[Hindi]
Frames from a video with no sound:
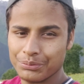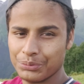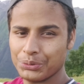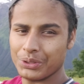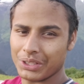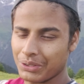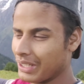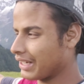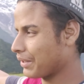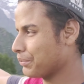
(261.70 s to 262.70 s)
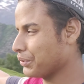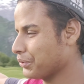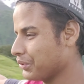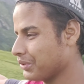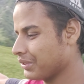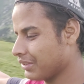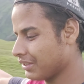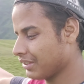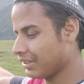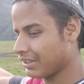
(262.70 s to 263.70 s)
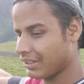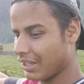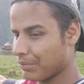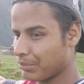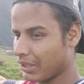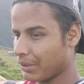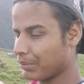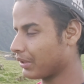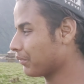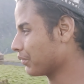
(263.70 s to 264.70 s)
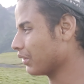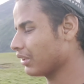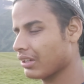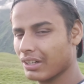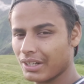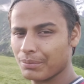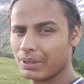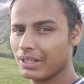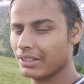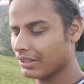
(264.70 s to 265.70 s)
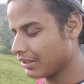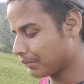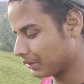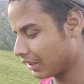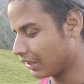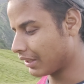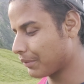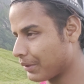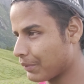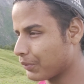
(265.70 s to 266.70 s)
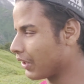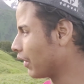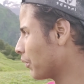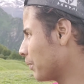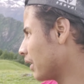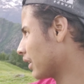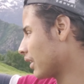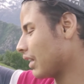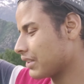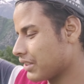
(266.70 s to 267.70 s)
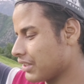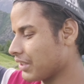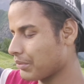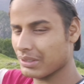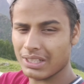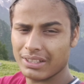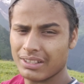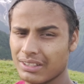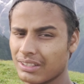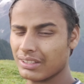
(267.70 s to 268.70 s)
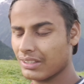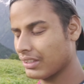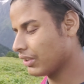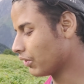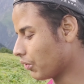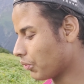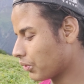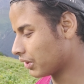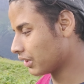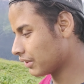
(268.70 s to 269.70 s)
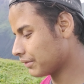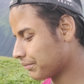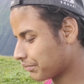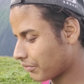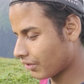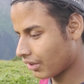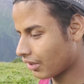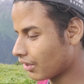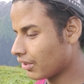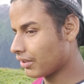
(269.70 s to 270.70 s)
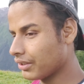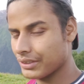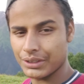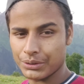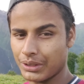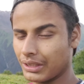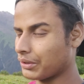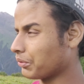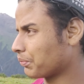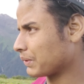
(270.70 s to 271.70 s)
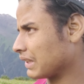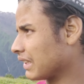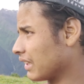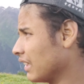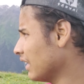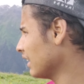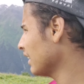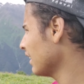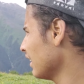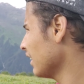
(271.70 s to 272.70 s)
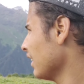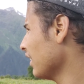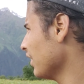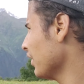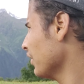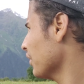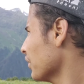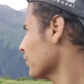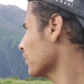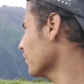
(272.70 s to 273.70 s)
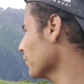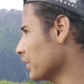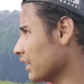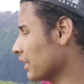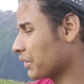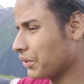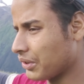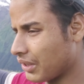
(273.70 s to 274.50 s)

व्यू देखो यार आप व्यू क्या प्यारा प्यारा व्यू है हरे भरे पता हरे भरे बुग्यालों में अगर ऐसी चीज़ें मिल जाए ना लोग इसी को ज़्यादा वो पसंद करते हैं तो ये देखो